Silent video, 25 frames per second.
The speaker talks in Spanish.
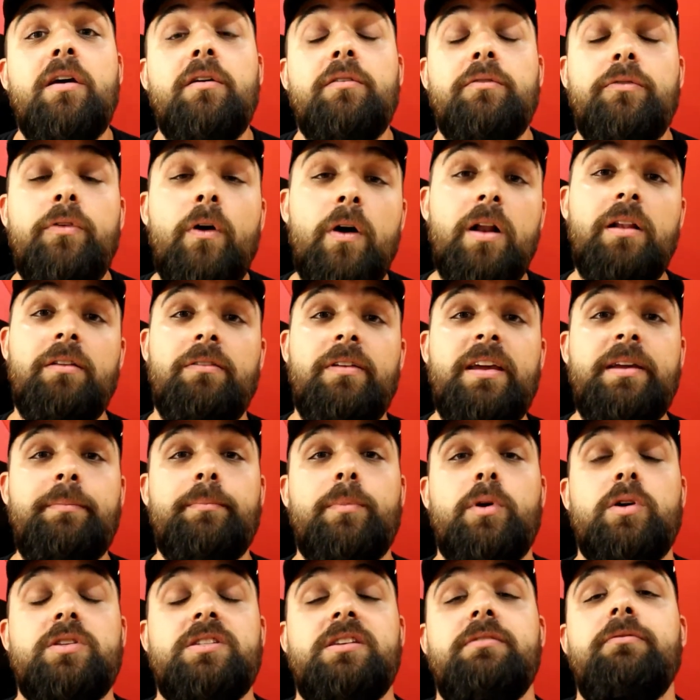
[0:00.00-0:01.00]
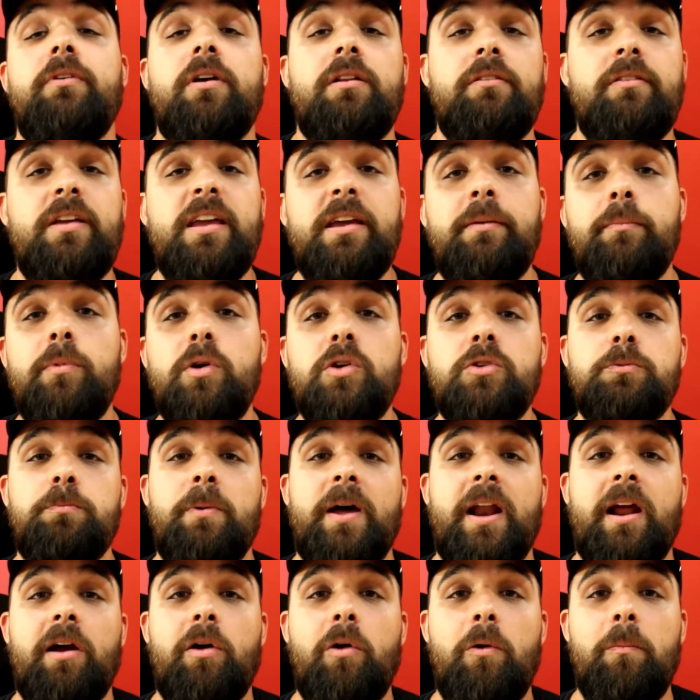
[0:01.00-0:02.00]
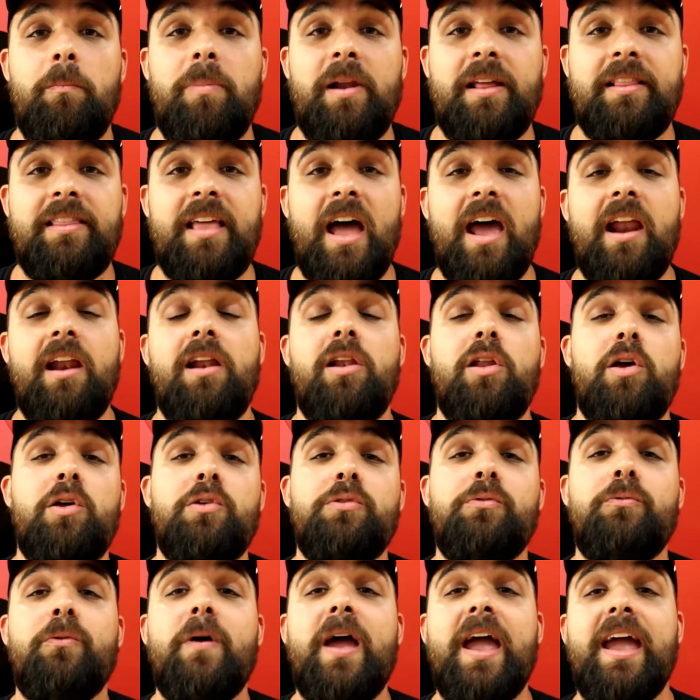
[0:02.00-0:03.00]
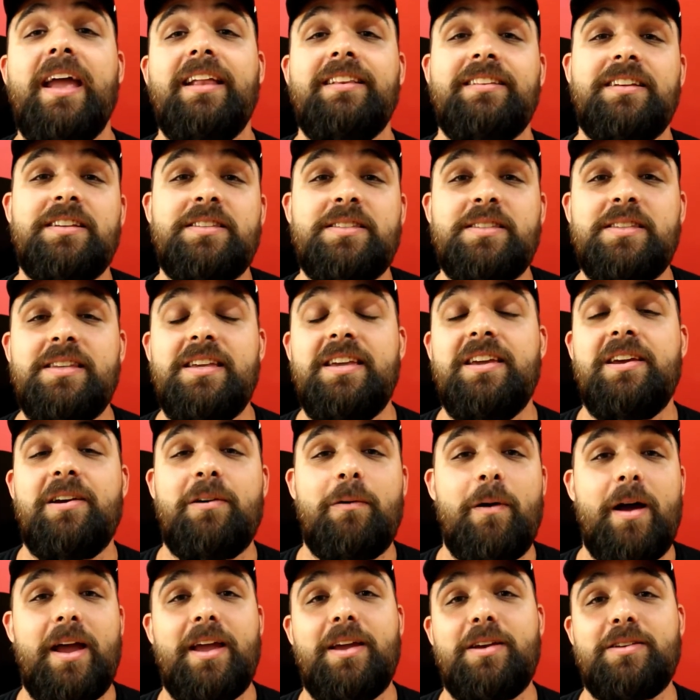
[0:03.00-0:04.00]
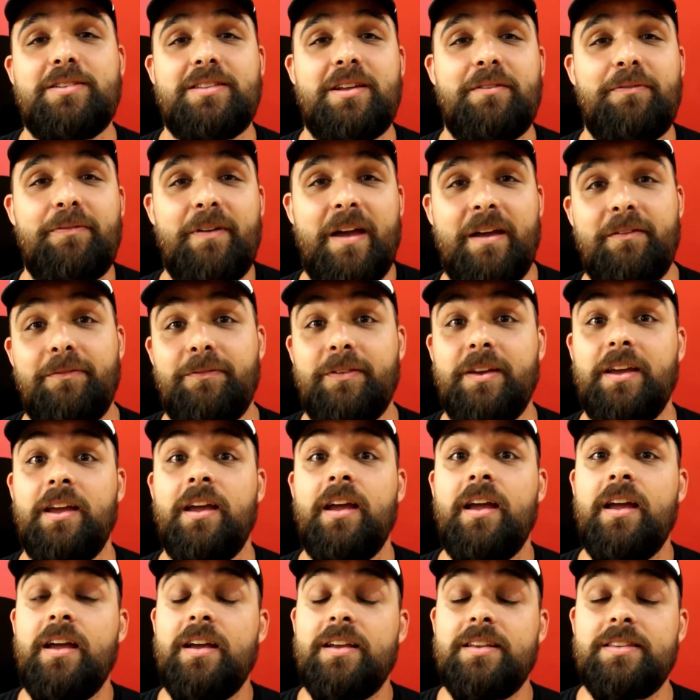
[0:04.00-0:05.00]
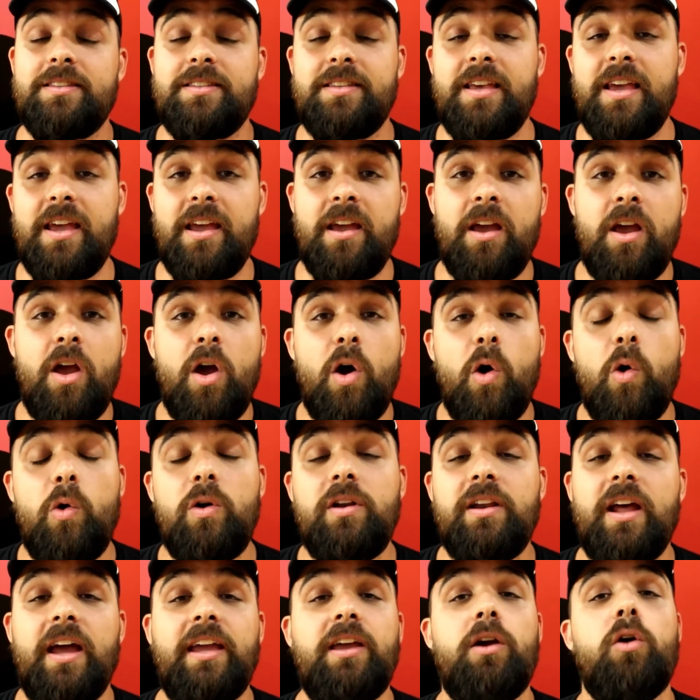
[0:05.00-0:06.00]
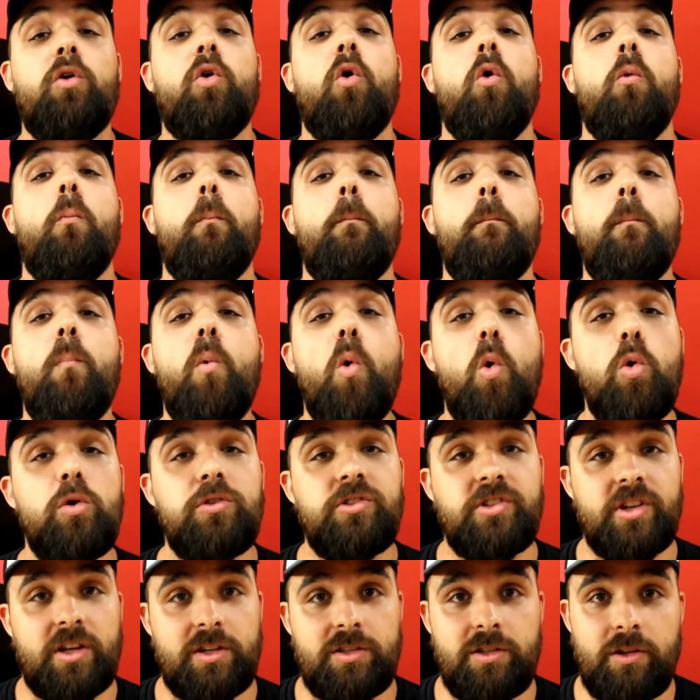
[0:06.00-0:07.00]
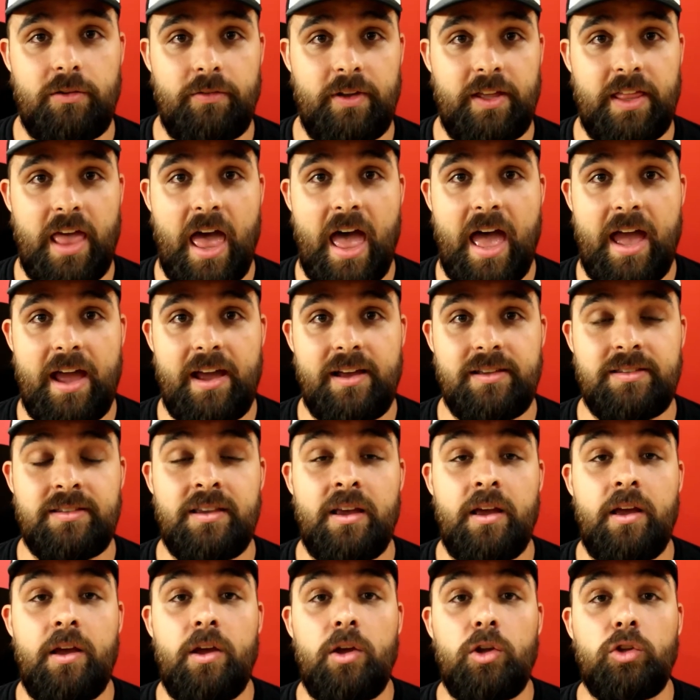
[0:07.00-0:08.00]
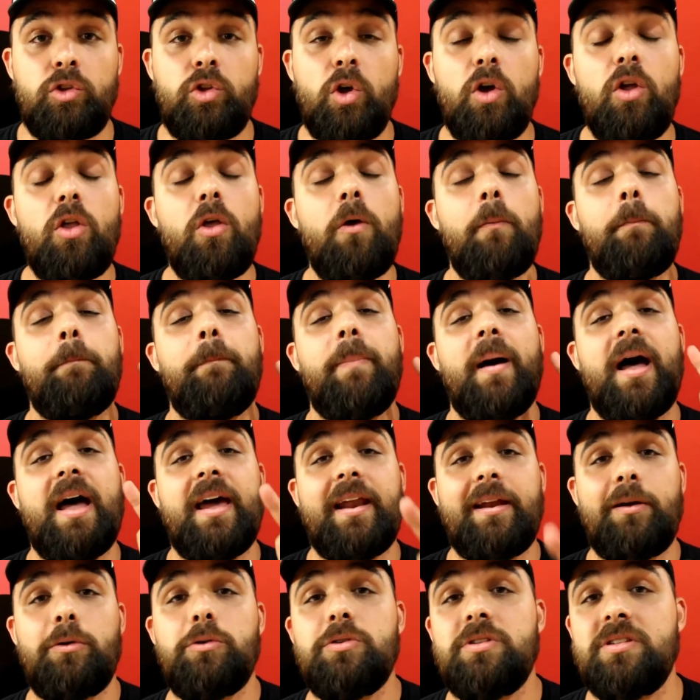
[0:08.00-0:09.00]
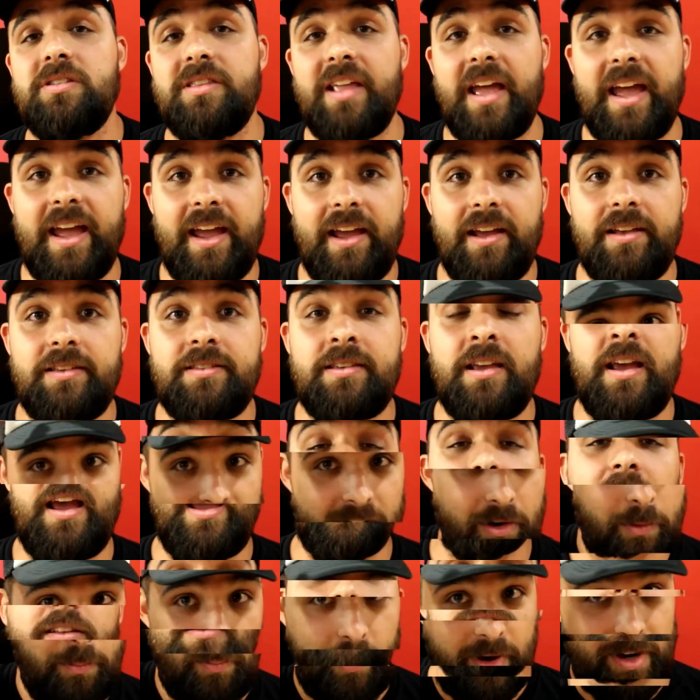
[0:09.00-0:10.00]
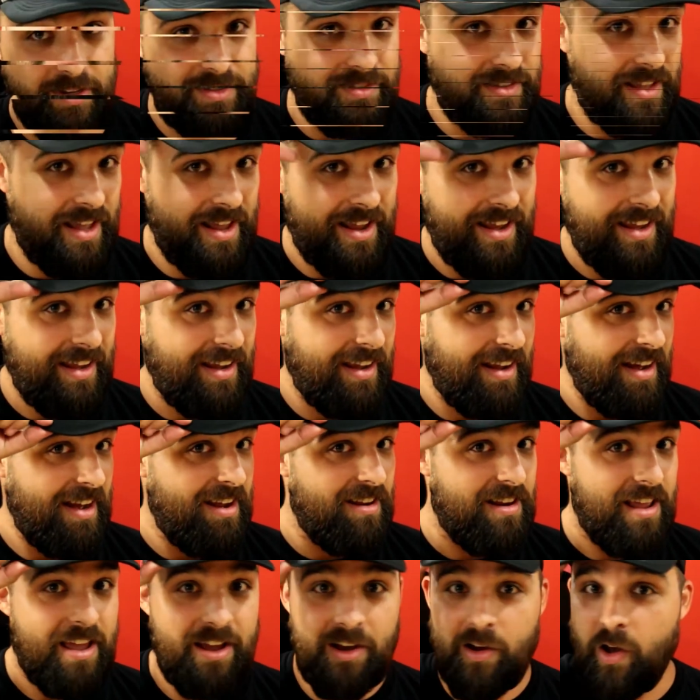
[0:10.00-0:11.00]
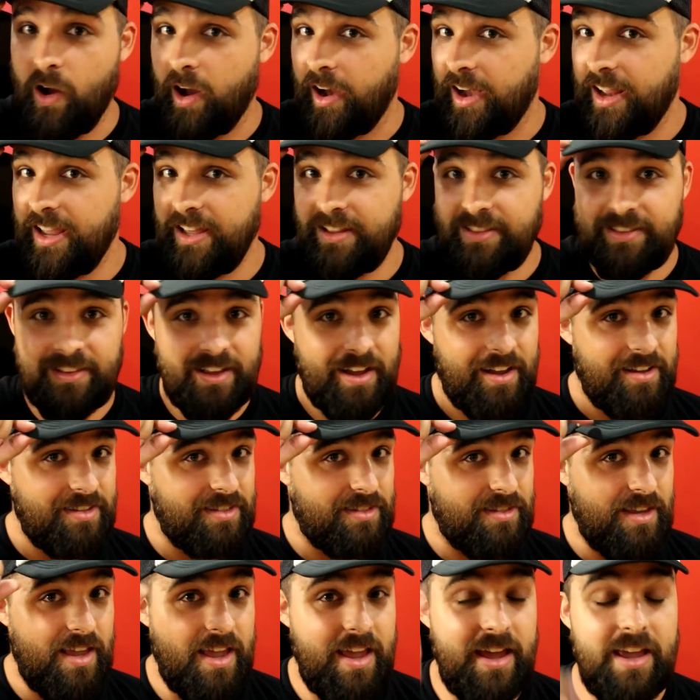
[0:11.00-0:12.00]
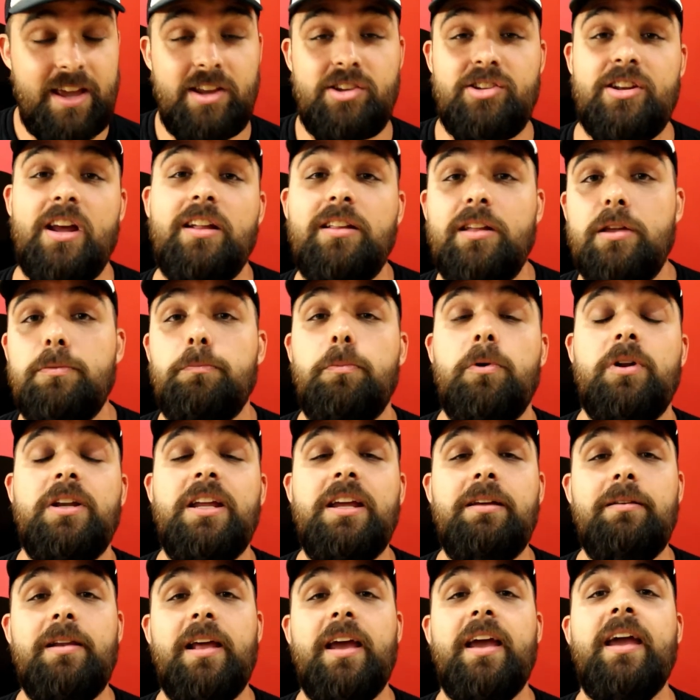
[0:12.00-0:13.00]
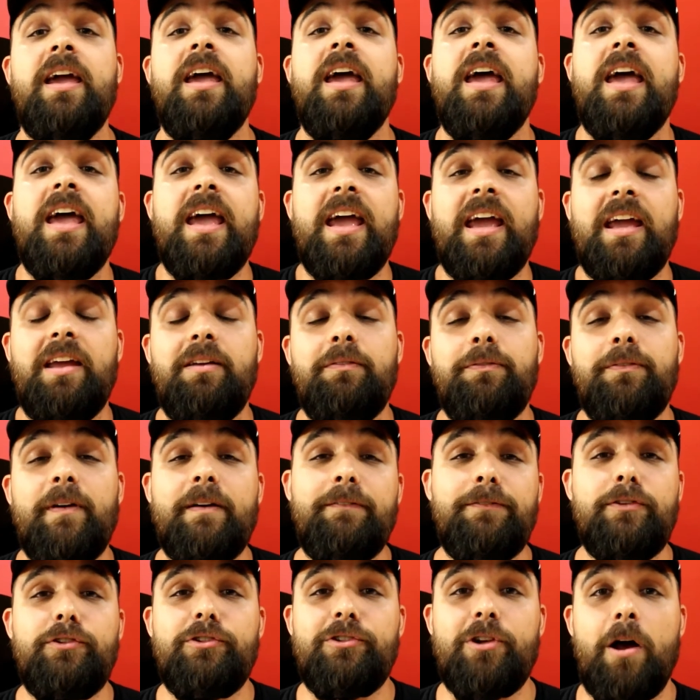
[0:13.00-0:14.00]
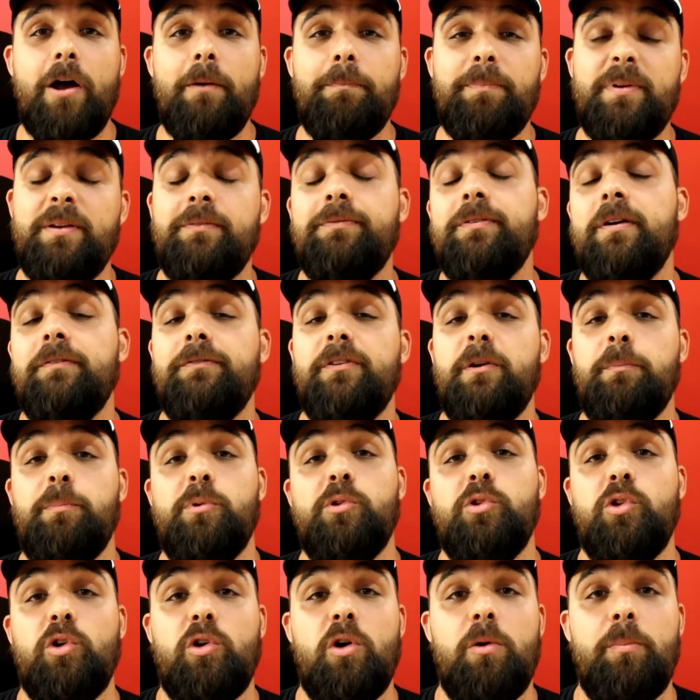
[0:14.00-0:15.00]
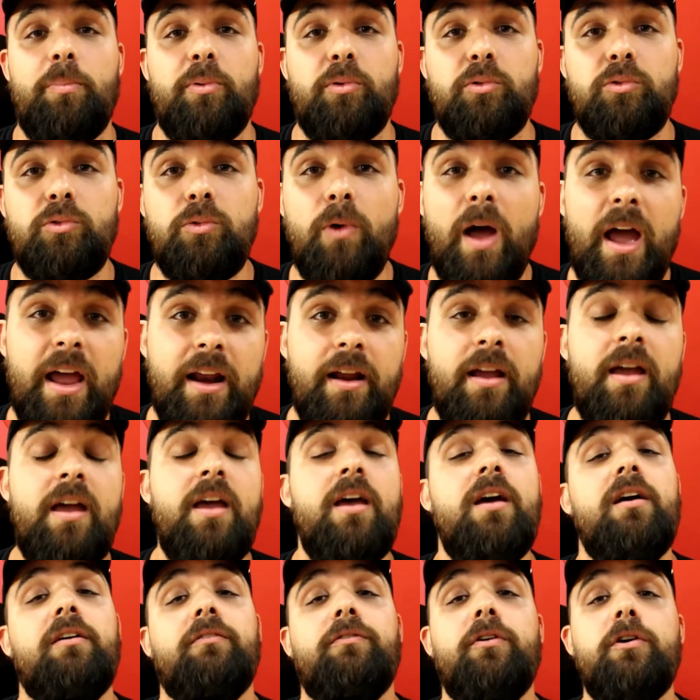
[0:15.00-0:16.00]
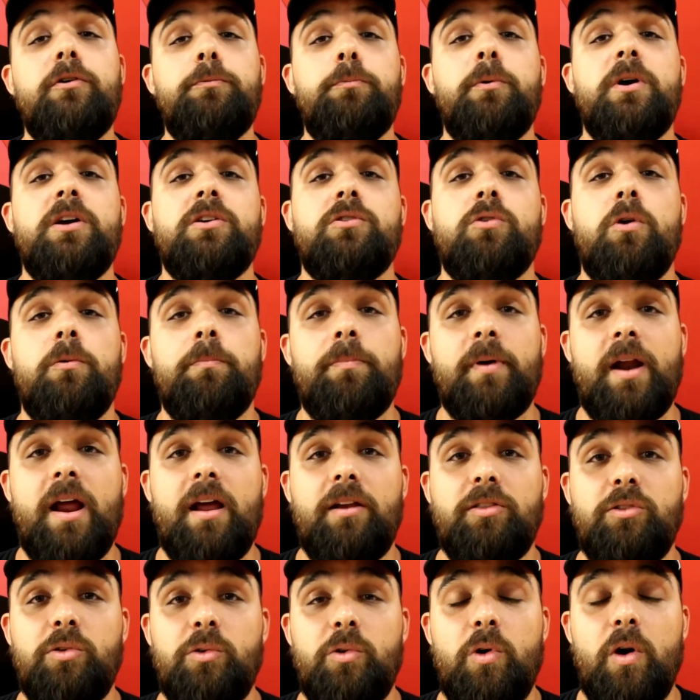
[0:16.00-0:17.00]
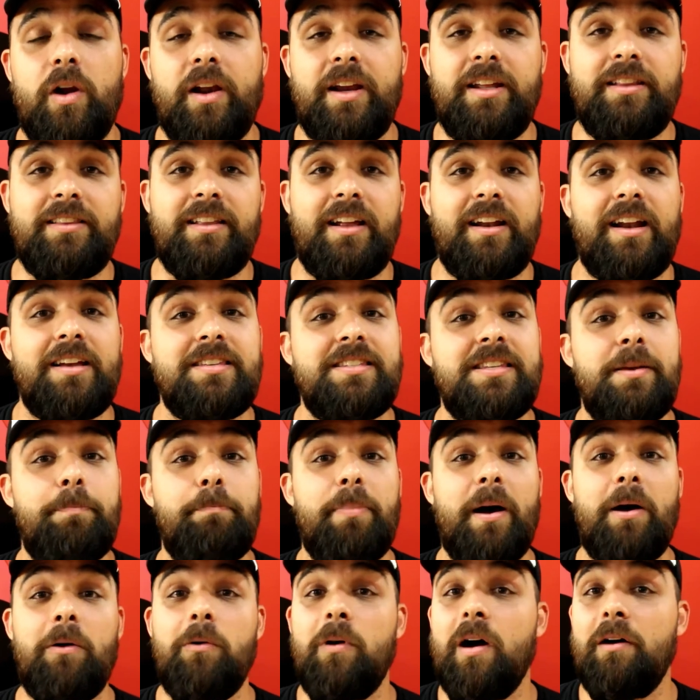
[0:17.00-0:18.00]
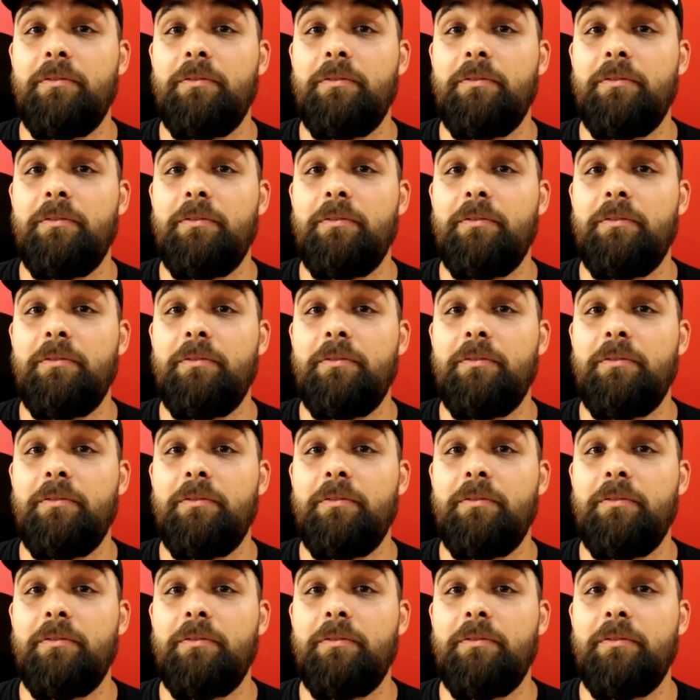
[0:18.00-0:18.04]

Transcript: Volvimos y volvimos para completar los 25 años de Fefi. Sí, un año con muchas novedades, todo para ustedes. Bueno, por esta increíble gorrita, sí, ya disponible en Fefi y Fefi.com.ar Vos puedes comprar tu gorrita así para jugar